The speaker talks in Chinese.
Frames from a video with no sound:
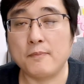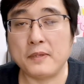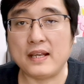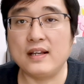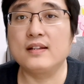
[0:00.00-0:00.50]

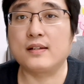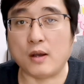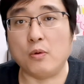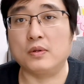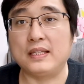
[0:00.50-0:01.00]
别跟
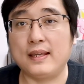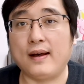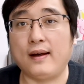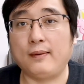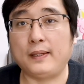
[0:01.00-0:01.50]
狗一
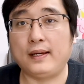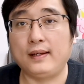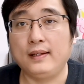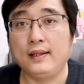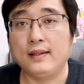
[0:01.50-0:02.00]
样好
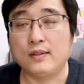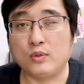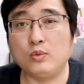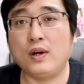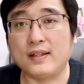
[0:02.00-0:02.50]
吗？
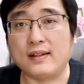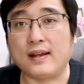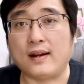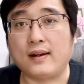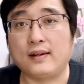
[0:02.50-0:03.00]
缩在
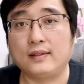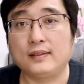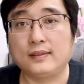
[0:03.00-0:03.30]
那儿，